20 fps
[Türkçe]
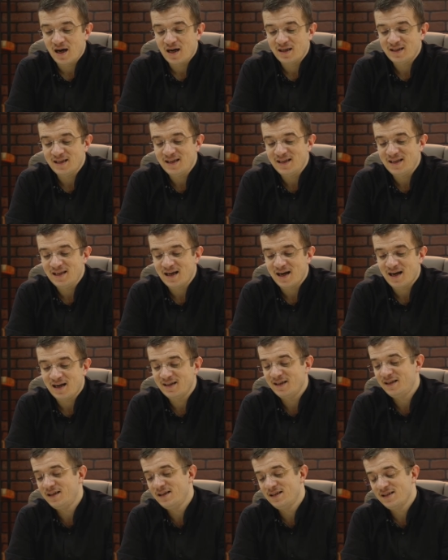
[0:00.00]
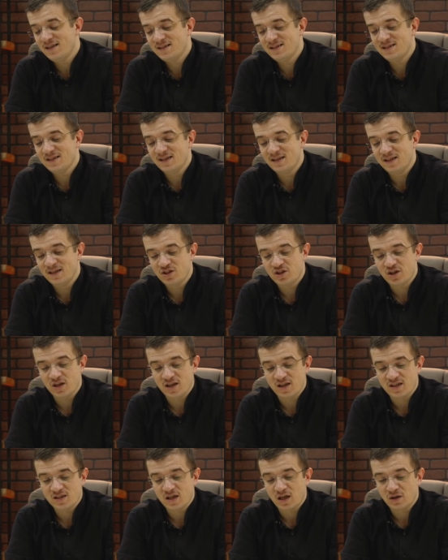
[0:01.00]
aleyh lanenin zırhlı
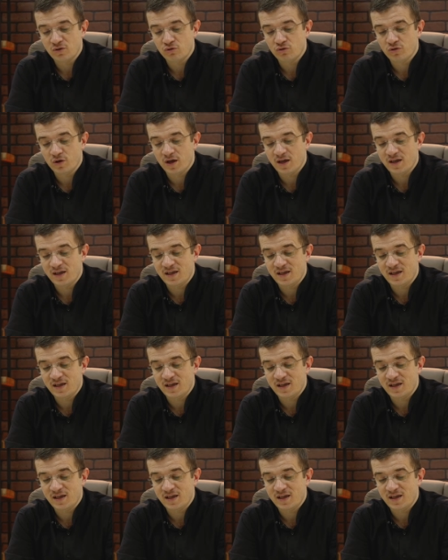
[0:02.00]
çelik sandukaya